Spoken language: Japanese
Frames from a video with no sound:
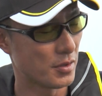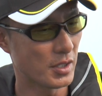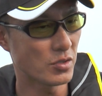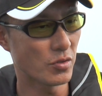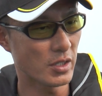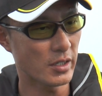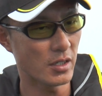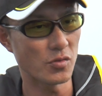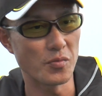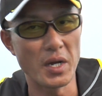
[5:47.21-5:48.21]
あります、ね、でそれだけ
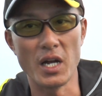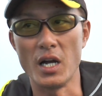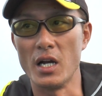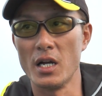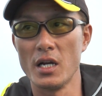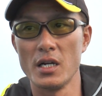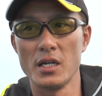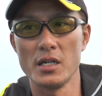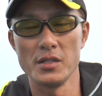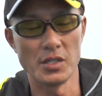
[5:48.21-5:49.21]
だとまあ、
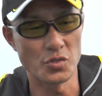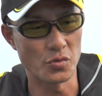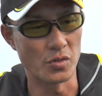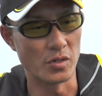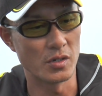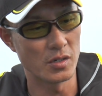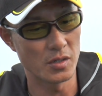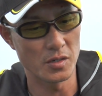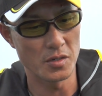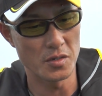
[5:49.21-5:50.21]
ねちょっと
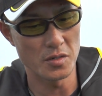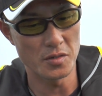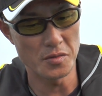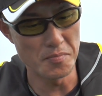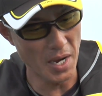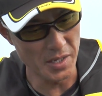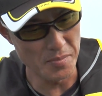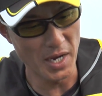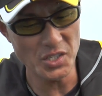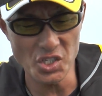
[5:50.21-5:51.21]
まあい
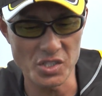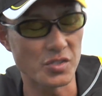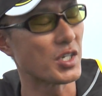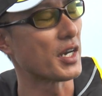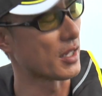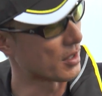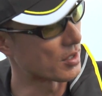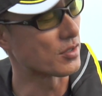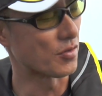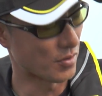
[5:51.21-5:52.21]
まいちっつっちゃあれなんで
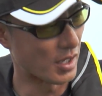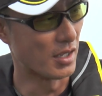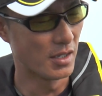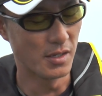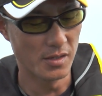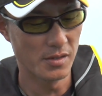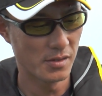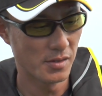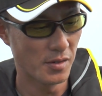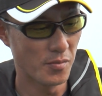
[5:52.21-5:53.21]
すけど、ねはい、も
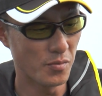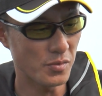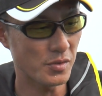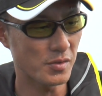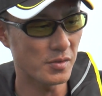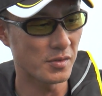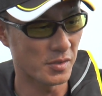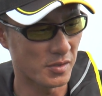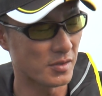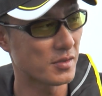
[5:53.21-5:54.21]
う一つミックスした
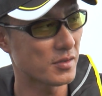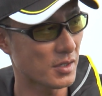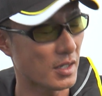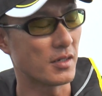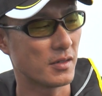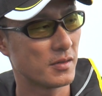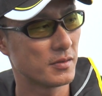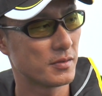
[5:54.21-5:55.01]
かったのがそのジャラ